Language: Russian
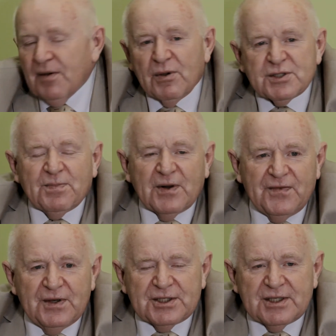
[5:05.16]
В общем,
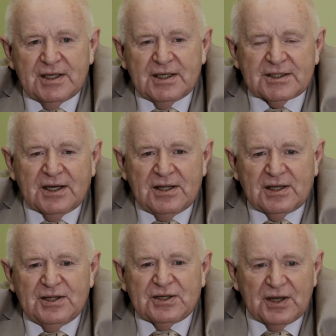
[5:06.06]
профессия
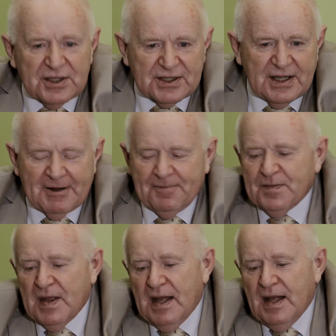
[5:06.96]
строителя интересная –
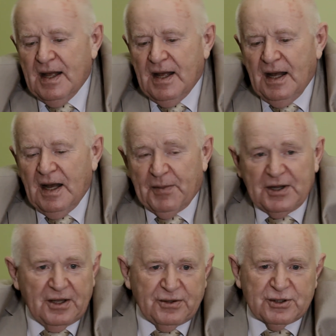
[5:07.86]
а
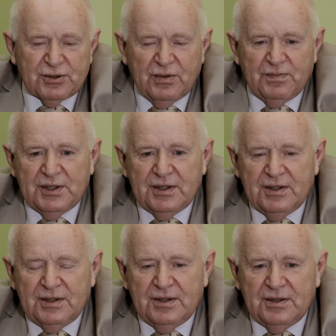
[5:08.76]
понятно, что
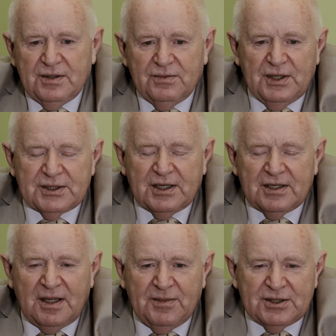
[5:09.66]
э, у нас
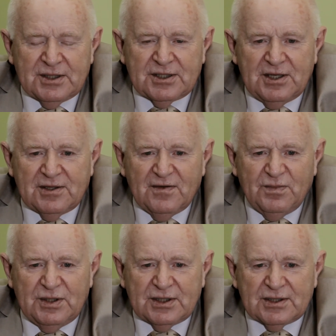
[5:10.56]
экономисты строительного
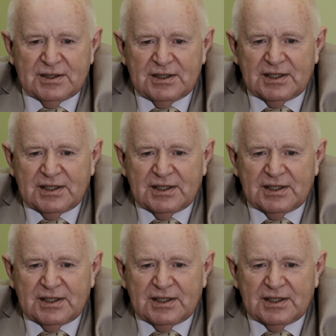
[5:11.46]
бизнеса и